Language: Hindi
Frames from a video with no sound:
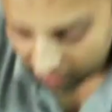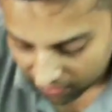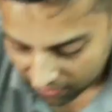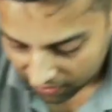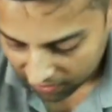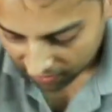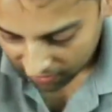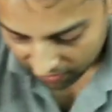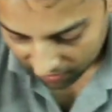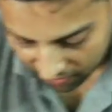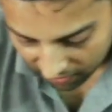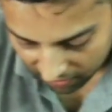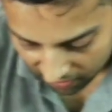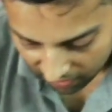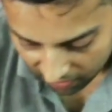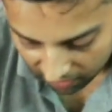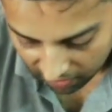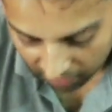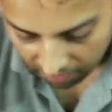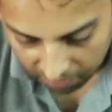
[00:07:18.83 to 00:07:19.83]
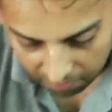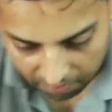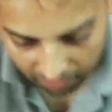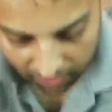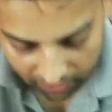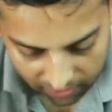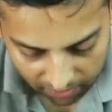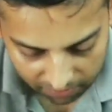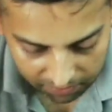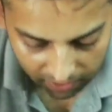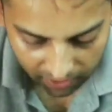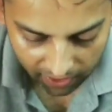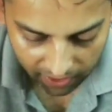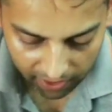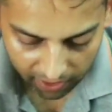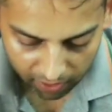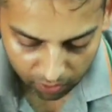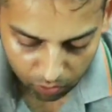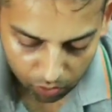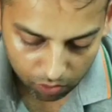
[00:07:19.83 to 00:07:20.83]
भाई पहले ये बताइए भाई साहब ये
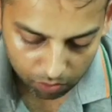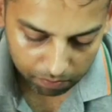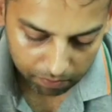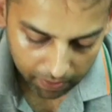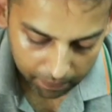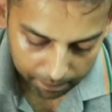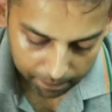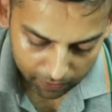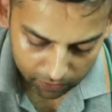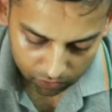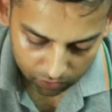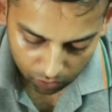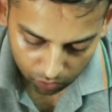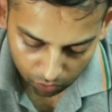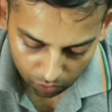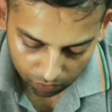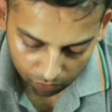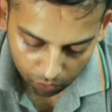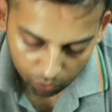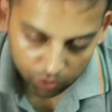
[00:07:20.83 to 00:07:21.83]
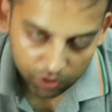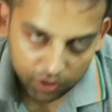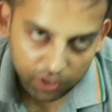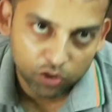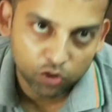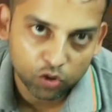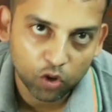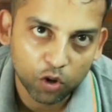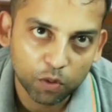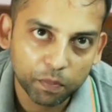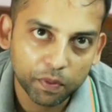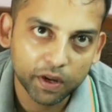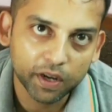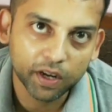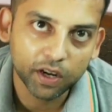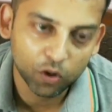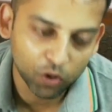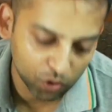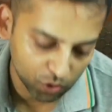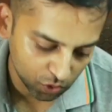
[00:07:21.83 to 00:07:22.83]
है मेरे पास उन्नीस सौ रुपये
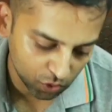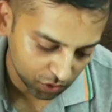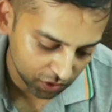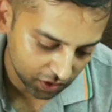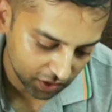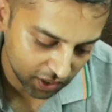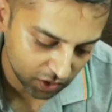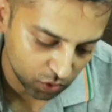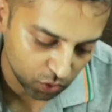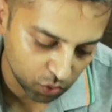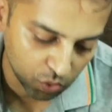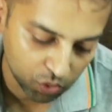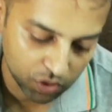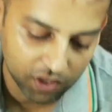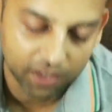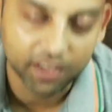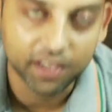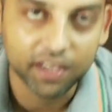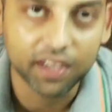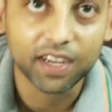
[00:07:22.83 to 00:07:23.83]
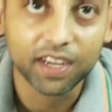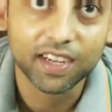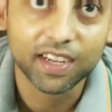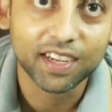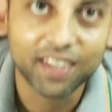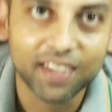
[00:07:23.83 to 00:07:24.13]
की डोर क्योंकि ये टूट गई है